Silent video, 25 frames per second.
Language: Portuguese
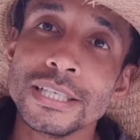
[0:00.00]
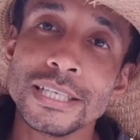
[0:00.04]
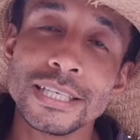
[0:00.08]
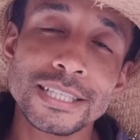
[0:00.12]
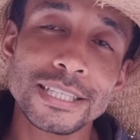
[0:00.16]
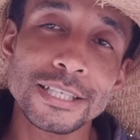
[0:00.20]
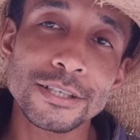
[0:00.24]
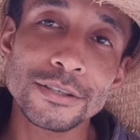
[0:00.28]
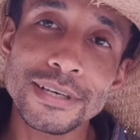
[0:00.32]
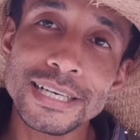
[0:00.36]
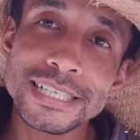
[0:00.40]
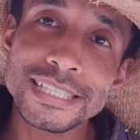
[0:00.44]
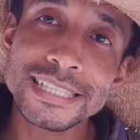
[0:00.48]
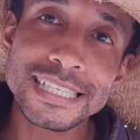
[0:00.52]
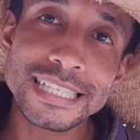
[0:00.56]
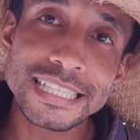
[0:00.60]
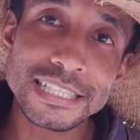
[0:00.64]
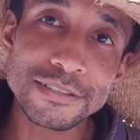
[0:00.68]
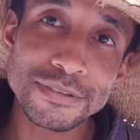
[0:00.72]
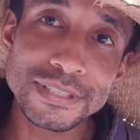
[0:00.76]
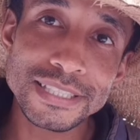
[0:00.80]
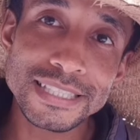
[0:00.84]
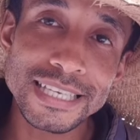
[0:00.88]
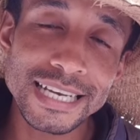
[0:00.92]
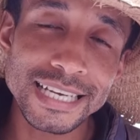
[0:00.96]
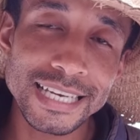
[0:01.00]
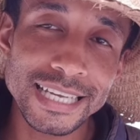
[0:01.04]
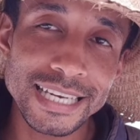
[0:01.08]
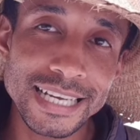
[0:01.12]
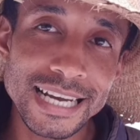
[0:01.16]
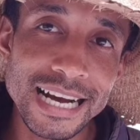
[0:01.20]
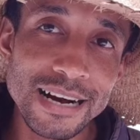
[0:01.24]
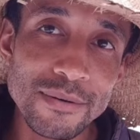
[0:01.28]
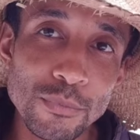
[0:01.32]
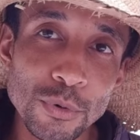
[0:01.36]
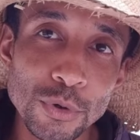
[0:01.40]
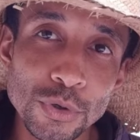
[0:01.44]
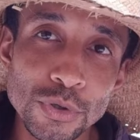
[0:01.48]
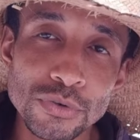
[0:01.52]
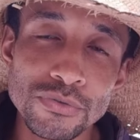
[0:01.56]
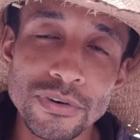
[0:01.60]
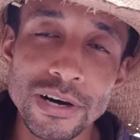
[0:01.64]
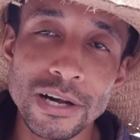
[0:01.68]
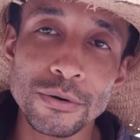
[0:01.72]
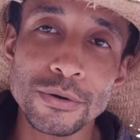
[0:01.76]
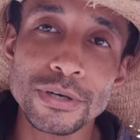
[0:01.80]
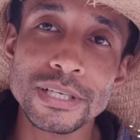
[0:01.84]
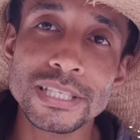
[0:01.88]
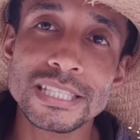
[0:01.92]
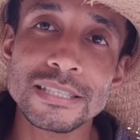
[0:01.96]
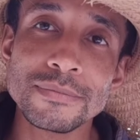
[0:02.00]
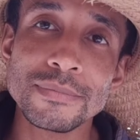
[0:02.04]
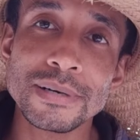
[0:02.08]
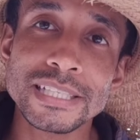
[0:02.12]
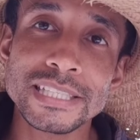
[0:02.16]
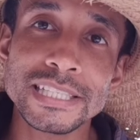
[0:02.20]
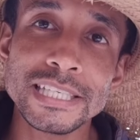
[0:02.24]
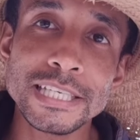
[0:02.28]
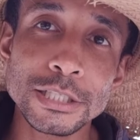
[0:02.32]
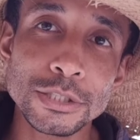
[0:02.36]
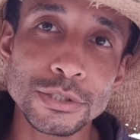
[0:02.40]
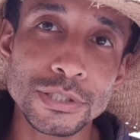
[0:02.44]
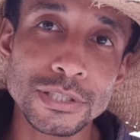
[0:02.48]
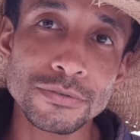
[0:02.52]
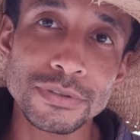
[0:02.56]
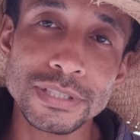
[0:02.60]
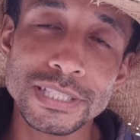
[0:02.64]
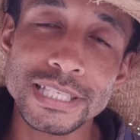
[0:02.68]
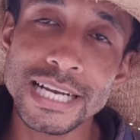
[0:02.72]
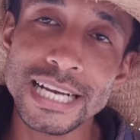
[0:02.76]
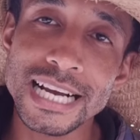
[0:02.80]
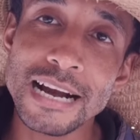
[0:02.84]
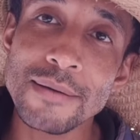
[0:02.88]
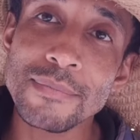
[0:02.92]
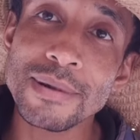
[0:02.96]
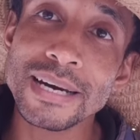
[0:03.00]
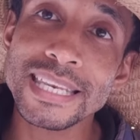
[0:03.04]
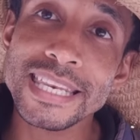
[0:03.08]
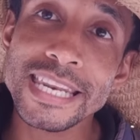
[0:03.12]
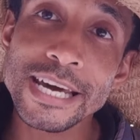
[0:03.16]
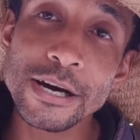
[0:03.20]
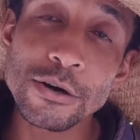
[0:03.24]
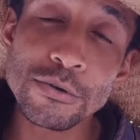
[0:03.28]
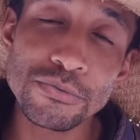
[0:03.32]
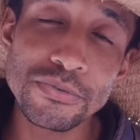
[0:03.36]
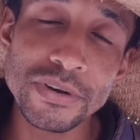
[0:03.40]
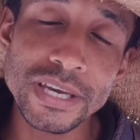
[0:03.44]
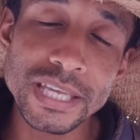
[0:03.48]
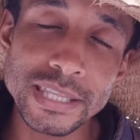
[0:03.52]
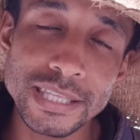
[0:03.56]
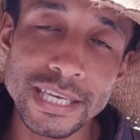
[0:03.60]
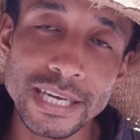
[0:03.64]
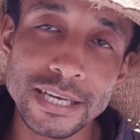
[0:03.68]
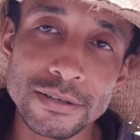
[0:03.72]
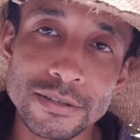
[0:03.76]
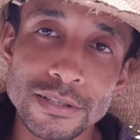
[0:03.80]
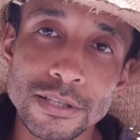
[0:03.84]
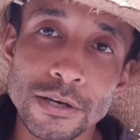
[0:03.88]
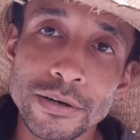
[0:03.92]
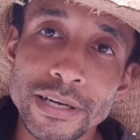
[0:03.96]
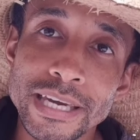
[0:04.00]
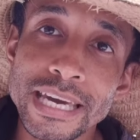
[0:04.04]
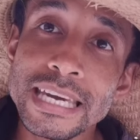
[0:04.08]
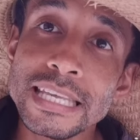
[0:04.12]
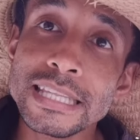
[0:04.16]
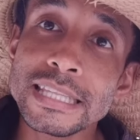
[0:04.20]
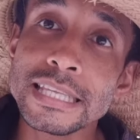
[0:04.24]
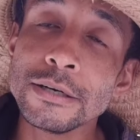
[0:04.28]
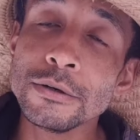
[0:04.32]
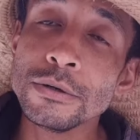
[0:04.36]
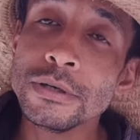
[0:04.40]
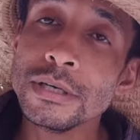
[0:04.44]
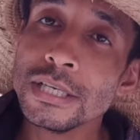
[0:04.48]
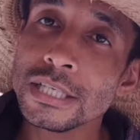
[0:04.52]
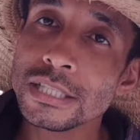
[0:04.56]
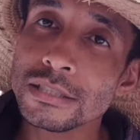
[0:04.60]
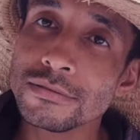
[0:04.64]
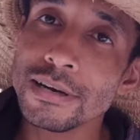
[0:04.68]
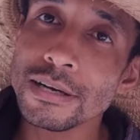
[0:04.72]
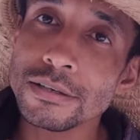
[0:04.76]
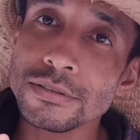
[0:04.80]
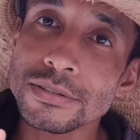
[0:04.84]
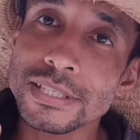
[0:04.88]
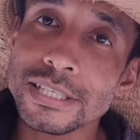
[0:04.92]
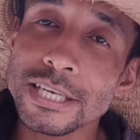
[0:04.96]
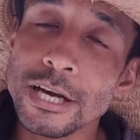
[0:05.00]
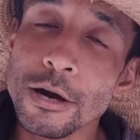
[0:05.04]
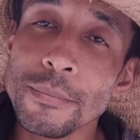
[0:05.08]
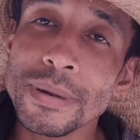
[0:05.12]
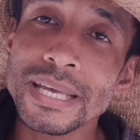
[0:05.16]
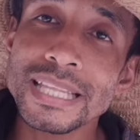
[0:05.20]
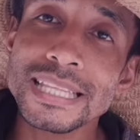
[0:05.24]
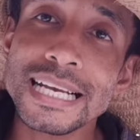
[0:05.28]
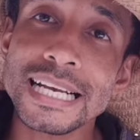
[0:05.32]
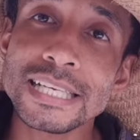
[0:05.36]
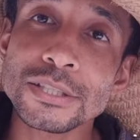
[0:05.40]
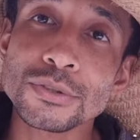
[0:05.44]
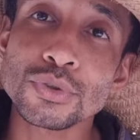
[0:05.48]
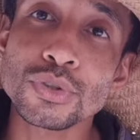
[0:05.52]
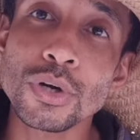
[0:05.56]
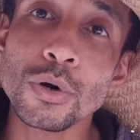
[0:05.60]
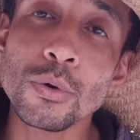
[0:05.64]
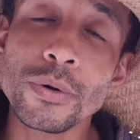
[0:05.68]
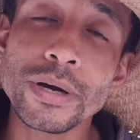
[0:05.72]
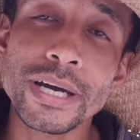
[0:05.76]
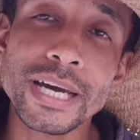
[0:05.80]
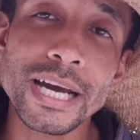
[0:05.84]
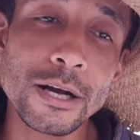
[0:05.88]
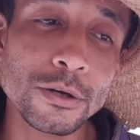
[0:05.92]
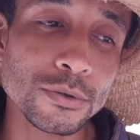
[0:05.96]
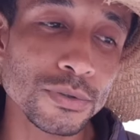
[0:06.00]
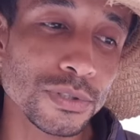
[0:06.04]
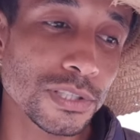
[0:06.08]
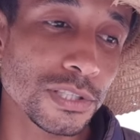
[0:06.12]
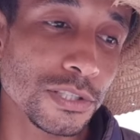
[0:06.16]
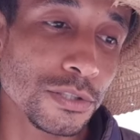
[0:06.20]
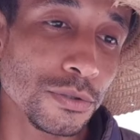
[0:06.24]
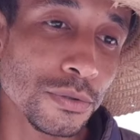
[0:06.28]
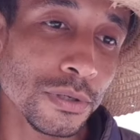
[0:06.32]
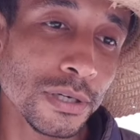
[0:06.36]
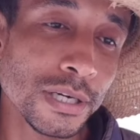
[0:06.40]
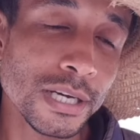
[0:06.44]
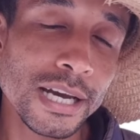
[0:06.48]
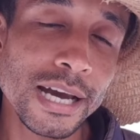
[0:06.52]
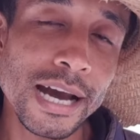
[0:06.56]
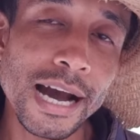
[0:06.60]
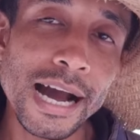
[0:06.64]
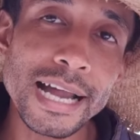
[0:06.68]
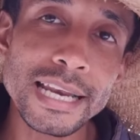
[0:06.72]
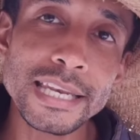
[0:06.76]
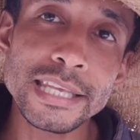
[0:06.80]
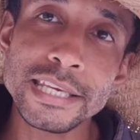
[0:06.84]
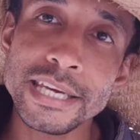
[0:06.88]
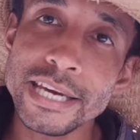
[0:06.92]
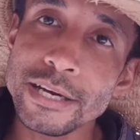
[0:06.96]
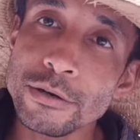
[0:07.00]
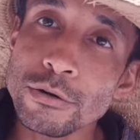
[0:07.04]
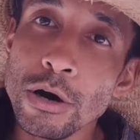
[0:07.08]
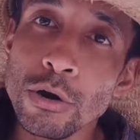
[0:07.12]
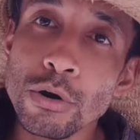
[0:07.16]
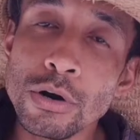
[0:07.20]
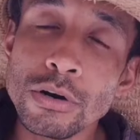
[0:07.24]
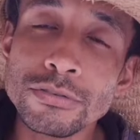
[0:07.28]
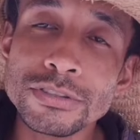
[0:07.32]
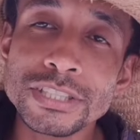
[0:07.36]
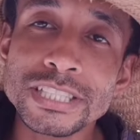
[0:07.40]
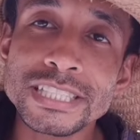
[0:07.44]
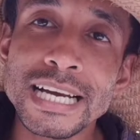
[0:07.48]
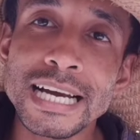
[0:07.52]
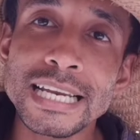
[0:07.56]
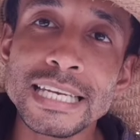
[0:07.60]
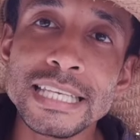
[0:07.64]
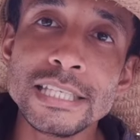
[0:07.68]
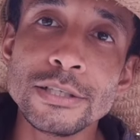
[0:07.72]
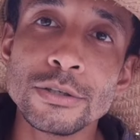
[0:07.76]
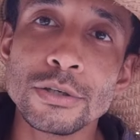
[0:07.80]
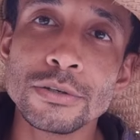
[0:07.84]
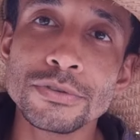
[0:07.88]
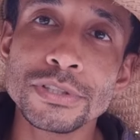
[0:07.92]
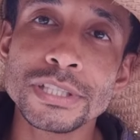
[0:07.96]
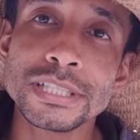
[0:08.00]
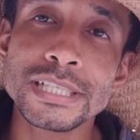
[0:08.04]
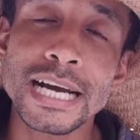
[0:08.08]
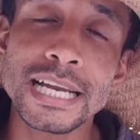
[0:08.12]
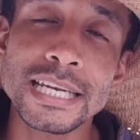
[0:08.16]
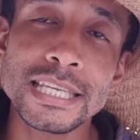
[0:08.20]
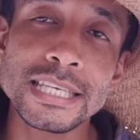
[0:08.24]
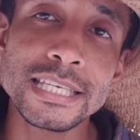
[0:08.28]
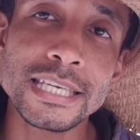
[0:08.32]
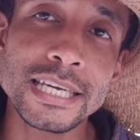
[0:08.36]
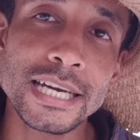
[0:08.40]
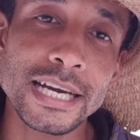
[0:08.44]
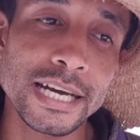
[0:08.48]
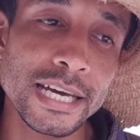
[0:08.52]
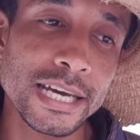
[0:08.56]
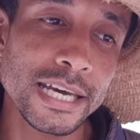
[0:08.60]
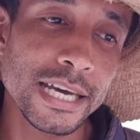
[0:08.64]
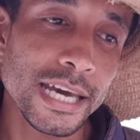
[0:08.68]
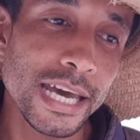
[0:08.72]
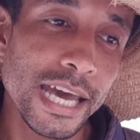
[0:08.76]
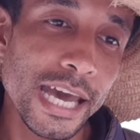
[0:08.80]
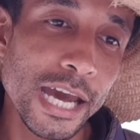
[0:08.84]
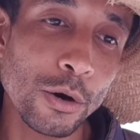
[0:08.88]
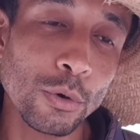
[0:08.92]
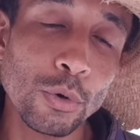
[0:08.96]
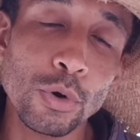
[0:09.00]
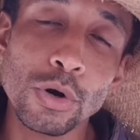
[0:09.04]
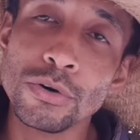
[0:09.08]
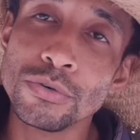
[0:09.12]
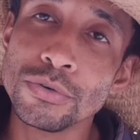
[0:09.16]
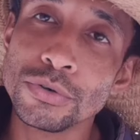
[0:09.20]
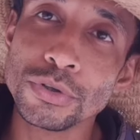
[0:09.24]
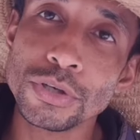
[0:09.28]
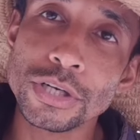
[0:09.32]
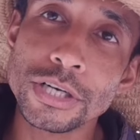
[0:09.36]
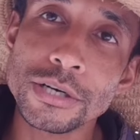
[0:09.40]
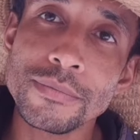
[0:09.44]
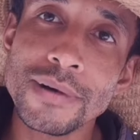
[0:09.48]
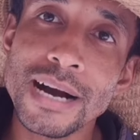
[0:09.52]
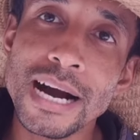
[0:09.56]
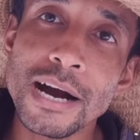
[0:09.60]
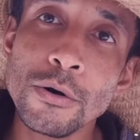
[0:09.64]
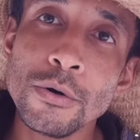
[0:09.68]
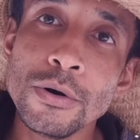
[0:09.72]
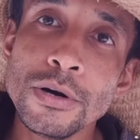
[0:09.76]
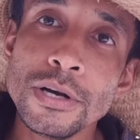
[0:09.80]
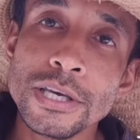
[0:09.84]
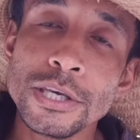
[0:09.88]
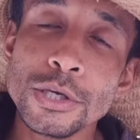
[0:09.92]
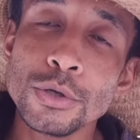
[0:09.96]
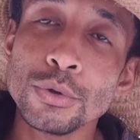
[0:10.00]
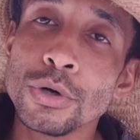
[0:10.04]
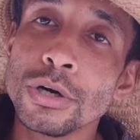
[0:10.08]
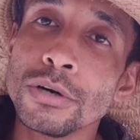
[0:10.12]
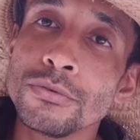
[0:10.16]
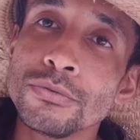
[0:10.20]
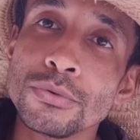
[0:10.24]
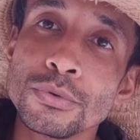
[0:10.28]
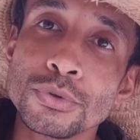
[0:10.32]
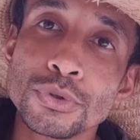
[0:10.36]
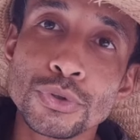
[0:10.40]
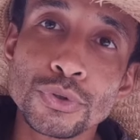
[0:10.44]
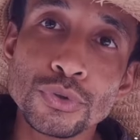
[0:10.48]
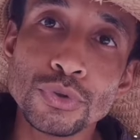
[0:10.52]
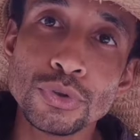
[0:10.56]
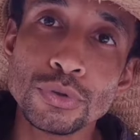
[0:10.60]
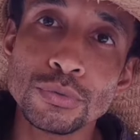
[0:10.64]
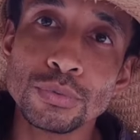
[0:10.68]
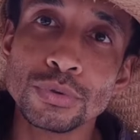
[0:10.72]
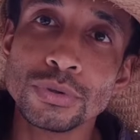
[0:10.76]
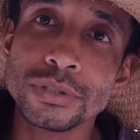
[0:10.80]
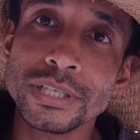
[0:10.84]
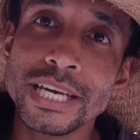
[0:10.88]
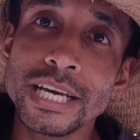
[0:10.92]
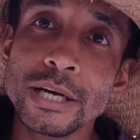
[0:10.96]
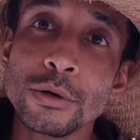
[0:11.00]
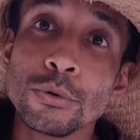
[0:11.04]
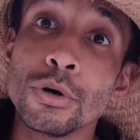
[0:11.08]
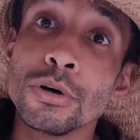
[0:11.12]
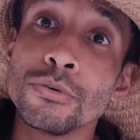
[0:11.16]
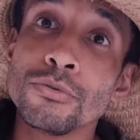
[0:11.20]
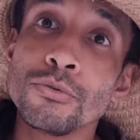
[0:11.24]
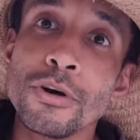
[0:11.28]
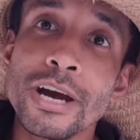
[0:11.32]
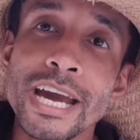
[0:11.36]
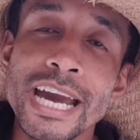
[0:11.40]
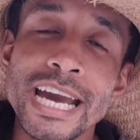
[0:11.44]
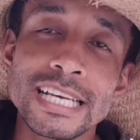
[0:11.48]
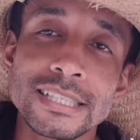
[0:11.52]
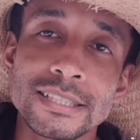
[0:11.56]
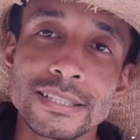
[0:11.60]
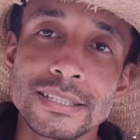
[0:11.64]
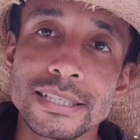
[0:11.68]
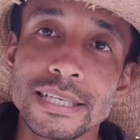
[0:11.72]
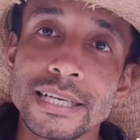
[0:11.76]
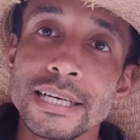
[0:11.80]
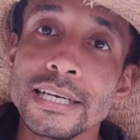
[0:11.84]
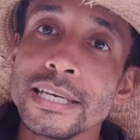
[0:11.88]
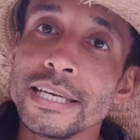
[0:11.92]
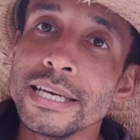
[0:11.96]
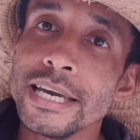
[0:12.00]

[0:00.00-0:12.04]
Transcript: Então não adianta você agregar muito valor em cima disso que você acaba não vendendo, tá ok? Então você vai conseguir aumentar só um realzinho ali. É igual ovo de galinha. Ovo de galinha é o ovo normal e o ovo jumbo, né? O ovo extra.